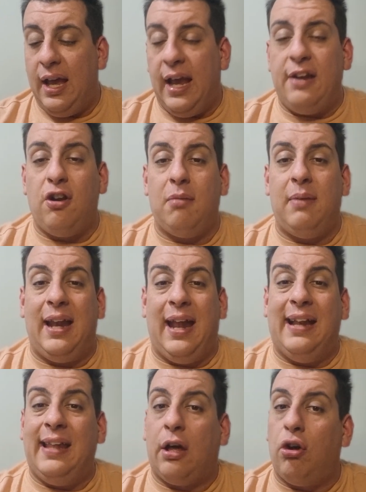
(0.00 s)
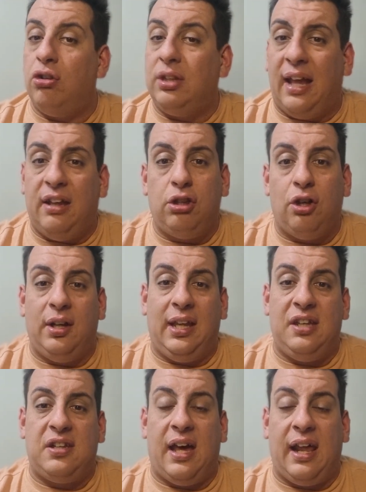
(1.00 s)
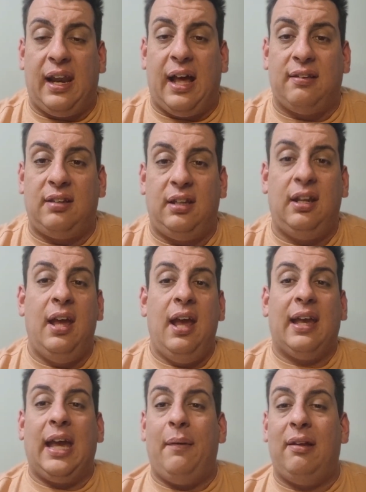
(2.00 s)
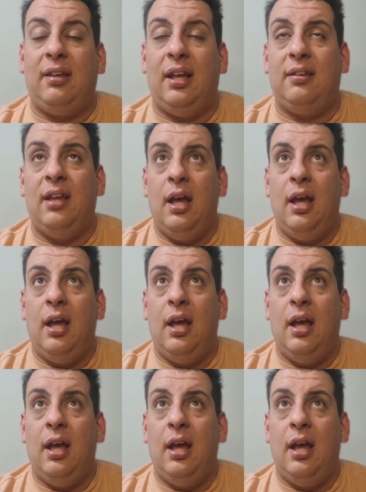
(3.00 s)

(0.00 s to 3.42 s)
es normal el descontento del hincha de Racing, que a veces